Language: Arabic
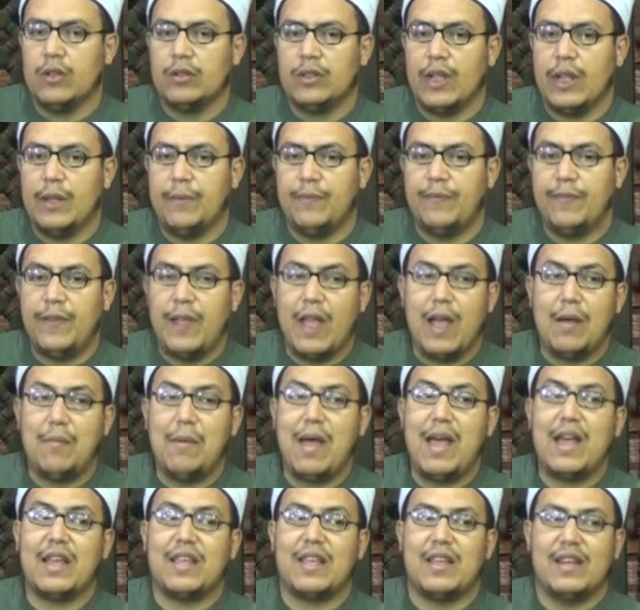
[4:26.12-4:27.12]
طيب في
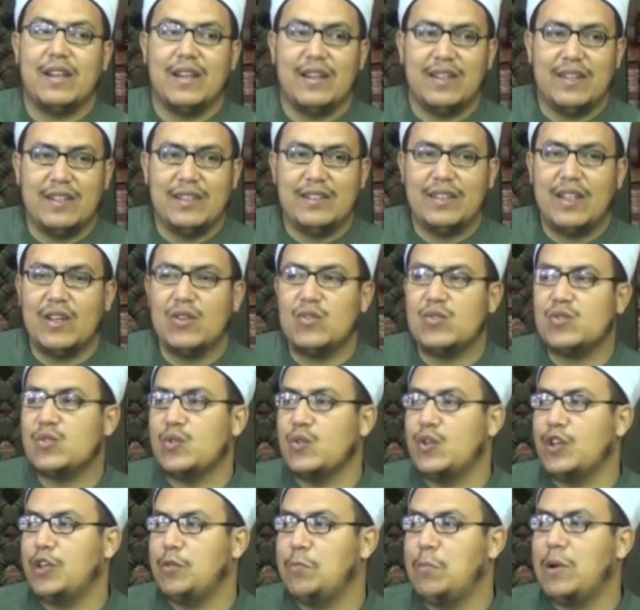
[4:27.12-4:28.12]
أماكن عند
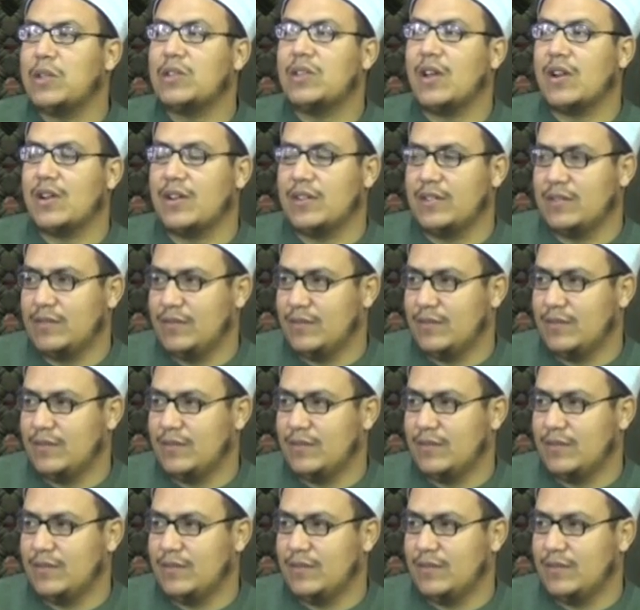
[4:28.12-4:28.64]
نزول المطر